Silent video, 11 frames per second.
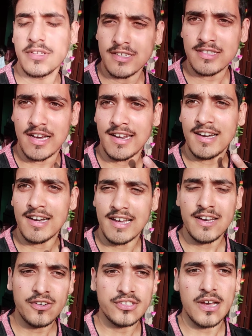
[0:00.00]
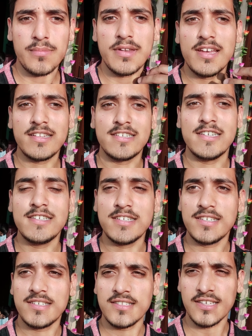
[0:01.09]
जस्ट खाना खाया और सामने एक चीज
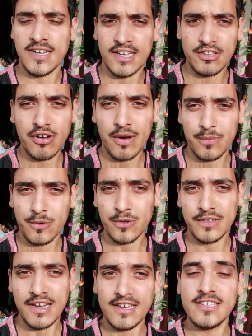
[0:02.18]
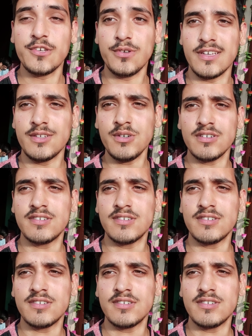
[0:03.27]
दिखाता हूँ आपको नई सी हुई है जो